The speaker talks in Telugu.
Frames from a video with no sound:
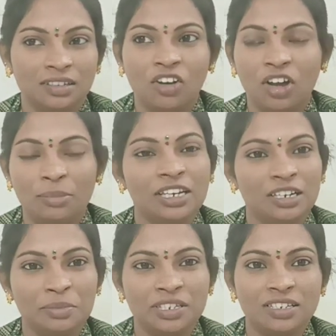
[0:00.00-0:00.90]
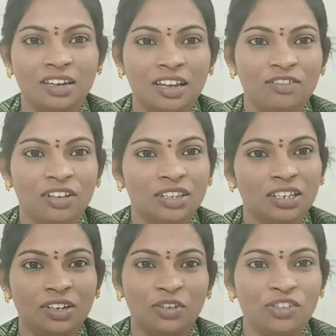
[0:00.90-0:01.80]
నార్మల్గా నా పర్సనల్ లైఫ్లో అయితే
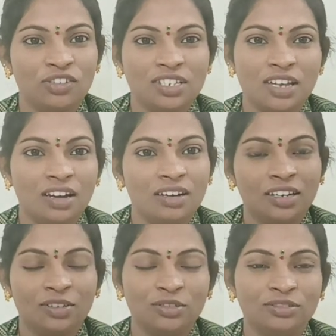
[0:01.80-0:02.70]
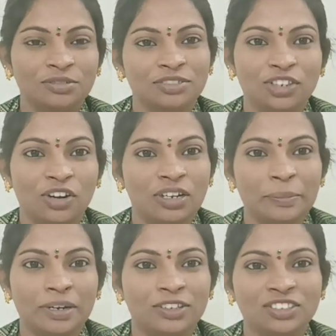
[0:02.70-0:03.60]
కొన్ని కొన్నిసార్లు నేను షార్ట్
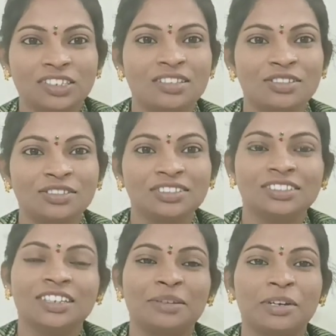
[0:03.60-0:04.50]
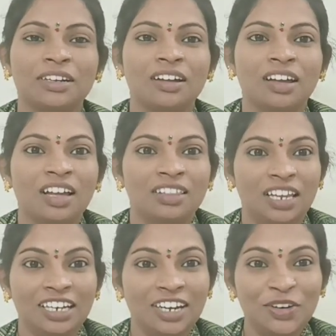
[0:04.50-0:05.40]
టెంపర్ వచ్చేస్తూ అనమాట
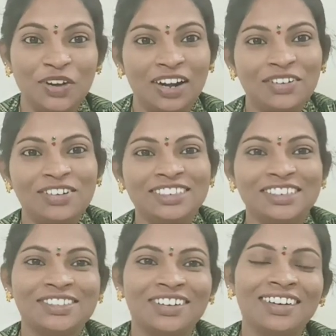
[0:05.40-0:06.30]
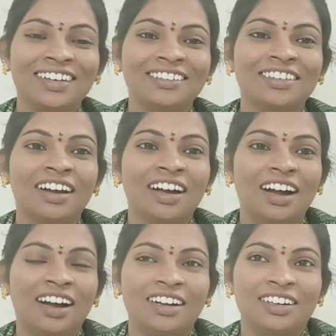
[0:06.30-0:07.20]
దాన్ని నేను కంట్రోల్ చేసుకోలేను
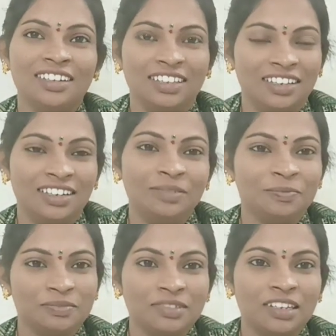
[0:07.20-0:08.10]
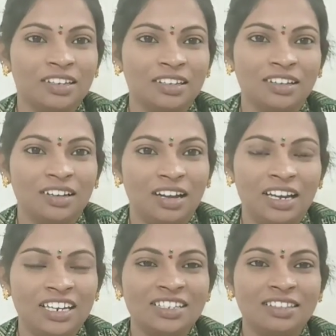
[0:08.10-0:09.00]
ఏదైనా
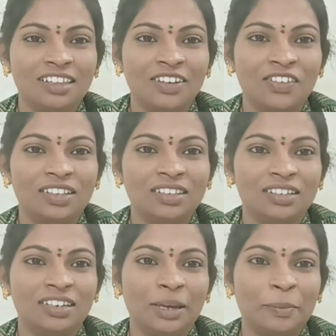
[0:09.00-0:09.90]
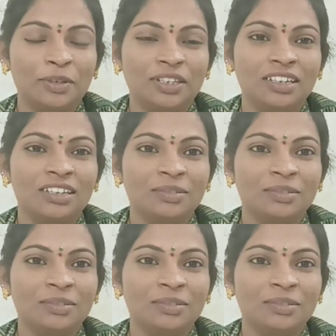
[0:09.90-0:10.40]
అనేసిన తర్వాత లేకపోతే